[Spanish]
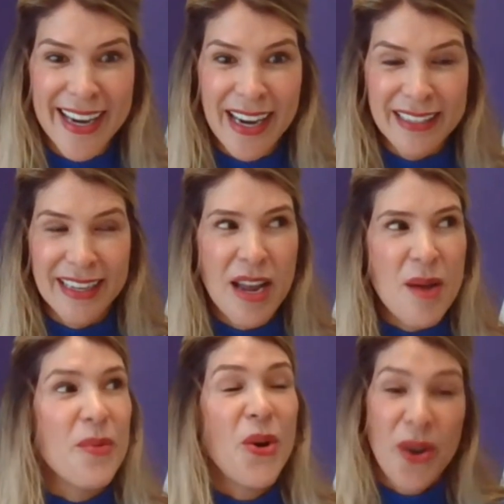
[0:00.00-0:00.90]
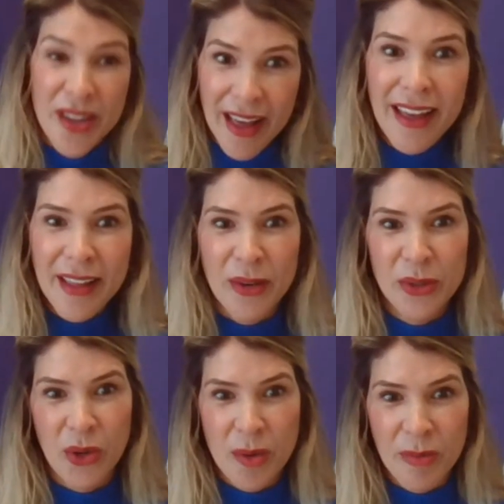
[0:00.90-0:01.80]
las prioridades de
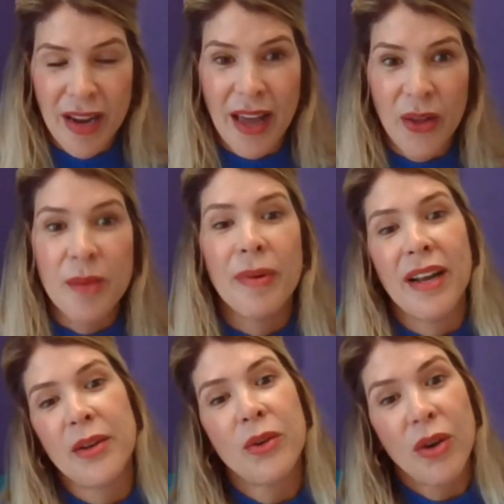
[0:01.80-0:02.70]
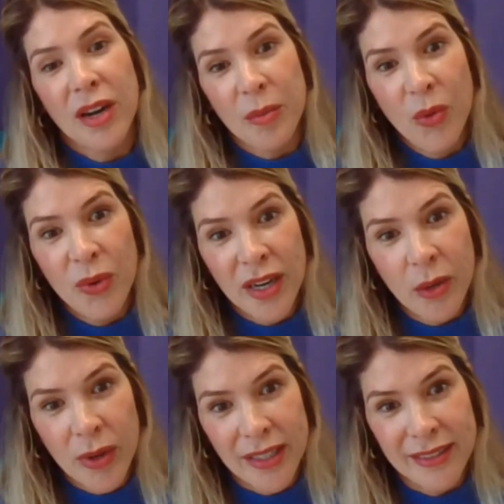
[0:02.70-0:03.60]
nuestros empleados y para ello corremos una
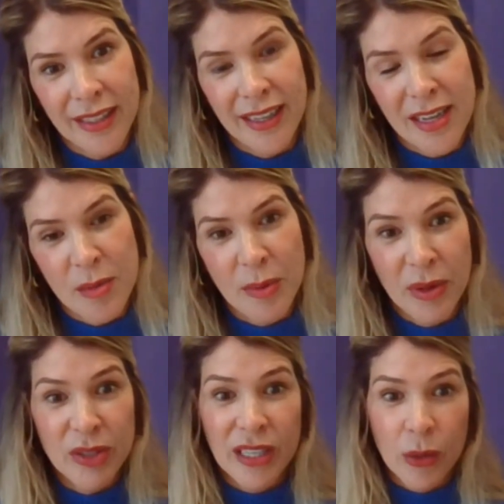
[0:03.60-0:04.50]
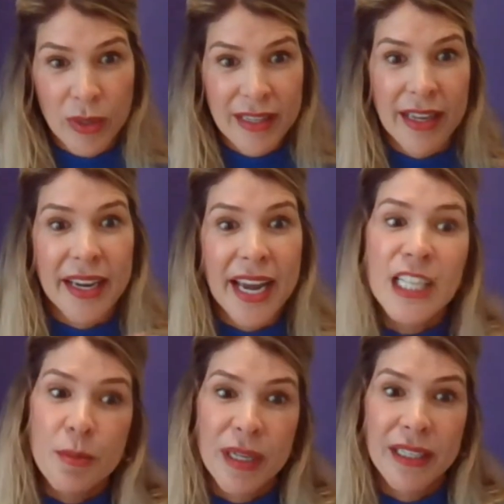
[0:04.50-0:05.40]
encuesta que le llamamos nuestra encuesta de
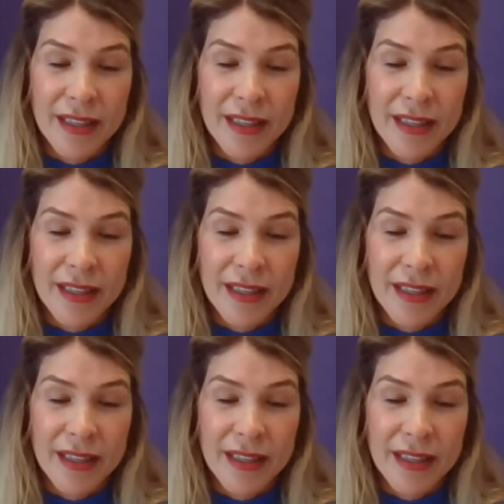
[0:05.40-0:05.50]
engagement,